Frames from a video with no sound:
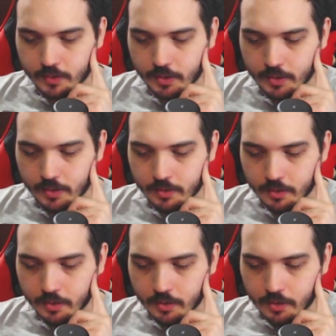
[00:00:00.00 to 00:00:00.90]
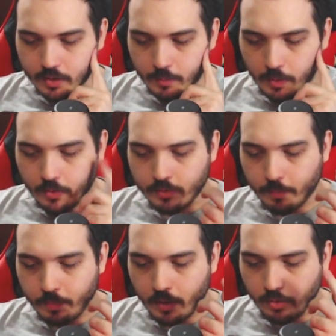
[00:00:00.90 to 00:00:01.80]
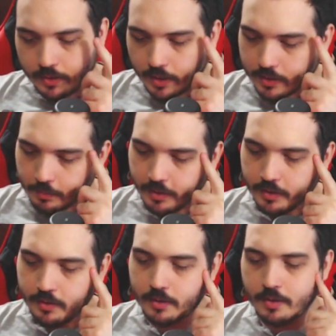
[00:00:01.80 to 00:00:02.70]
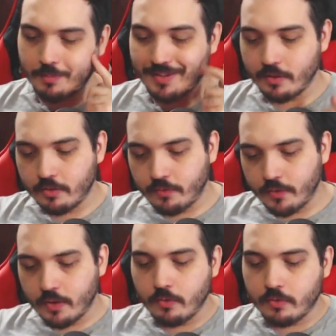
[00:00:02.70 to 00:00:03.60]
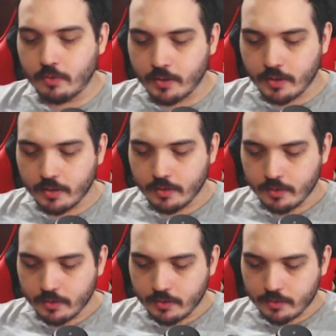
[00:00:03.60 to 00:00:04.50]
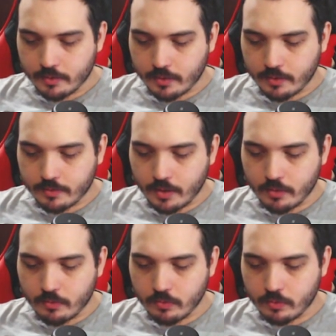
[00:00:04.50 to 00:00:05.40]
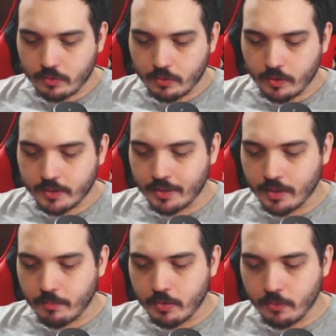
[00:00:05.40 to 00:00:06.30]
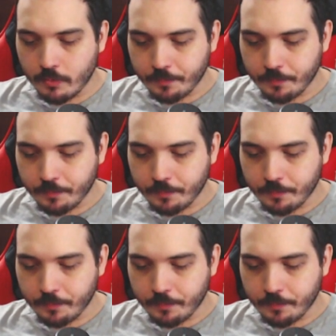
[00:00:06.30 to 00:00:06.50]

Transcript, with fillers: ali. É uma coisa para notar também, é bastante vida do time, né? 680 mil.